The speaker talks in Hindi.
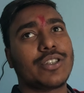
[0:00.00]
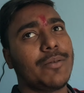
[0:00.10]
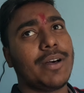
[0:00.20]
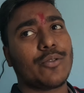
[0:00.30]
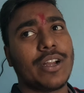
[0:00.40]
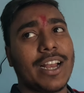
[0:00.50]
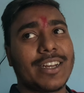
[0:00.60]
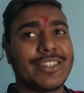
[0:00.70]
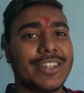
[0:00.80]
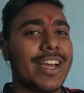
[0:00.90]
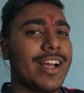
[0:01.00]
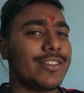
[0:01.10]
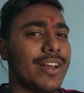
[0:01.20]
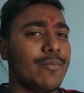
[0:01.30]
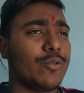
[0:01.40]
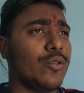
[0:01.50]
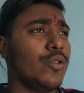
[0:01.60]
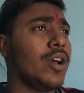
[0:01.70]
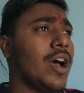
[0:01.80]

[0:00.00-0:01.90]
उसके बाद थोड़ा इलेक्ट्रिशियन आएगा शाम को